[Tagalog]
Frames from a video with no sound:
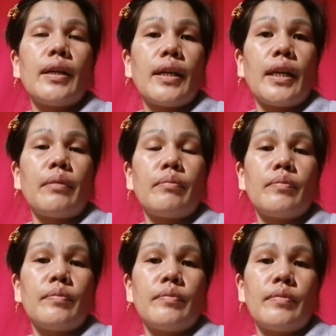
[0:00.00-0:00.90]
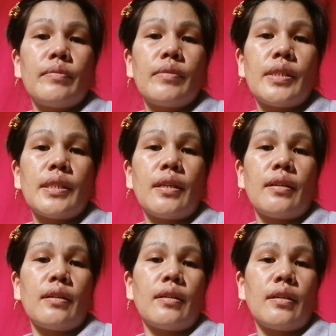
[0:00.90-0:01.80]
mag-claim sa
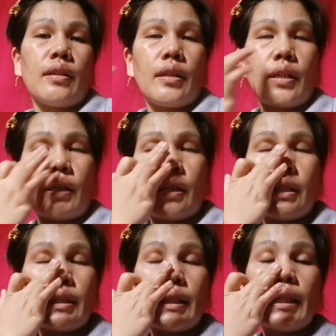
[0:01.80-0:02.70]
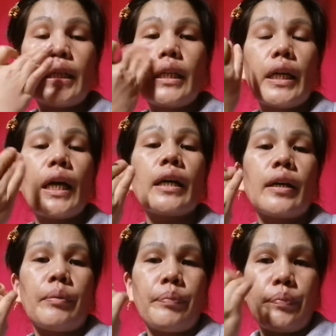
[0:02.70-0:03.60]
sa ganyan
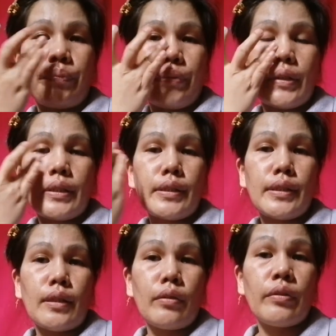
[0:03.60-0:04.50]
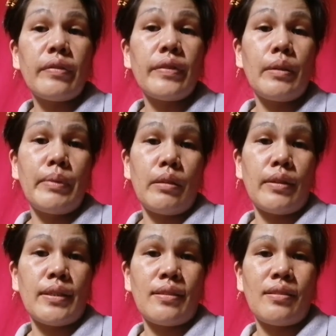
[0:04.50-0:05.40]
akap sa
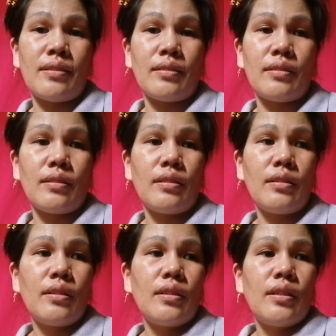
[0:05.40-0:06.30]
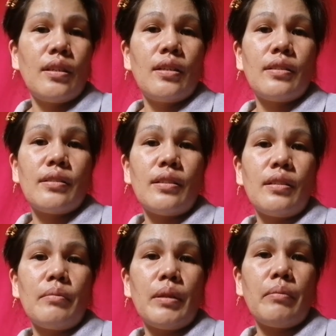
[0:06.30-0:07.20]
OFW assistant.
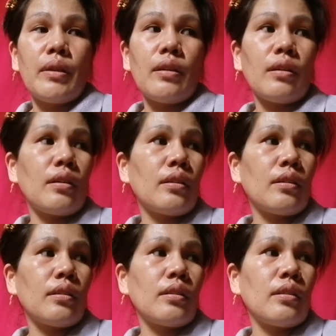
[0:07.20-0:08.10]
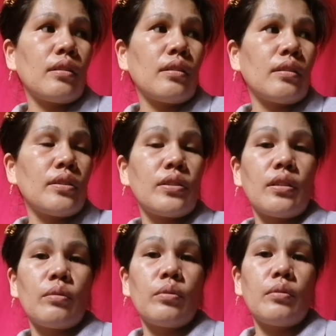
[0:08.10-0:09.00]
Sana may
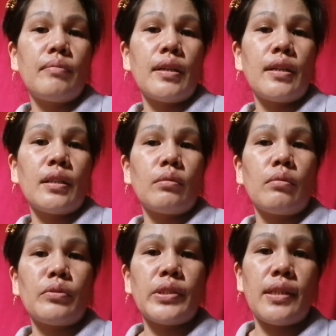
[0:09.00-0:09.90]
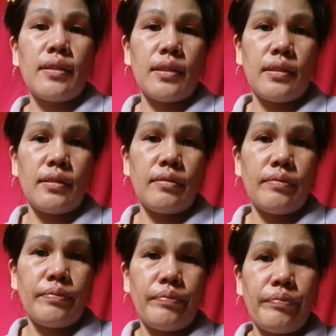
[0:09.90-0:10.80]
makakasagot, makakatulong sa
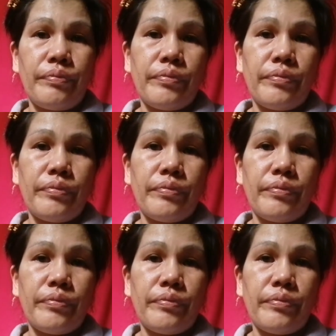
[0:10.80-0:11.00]
akin.